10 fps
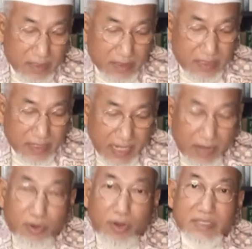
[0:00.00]
หรือเรื่องรา
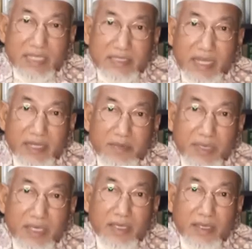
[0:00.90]
วของศาสดาน
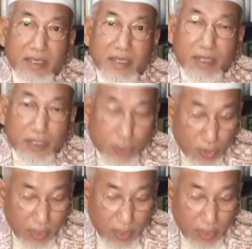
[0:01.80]
บีโน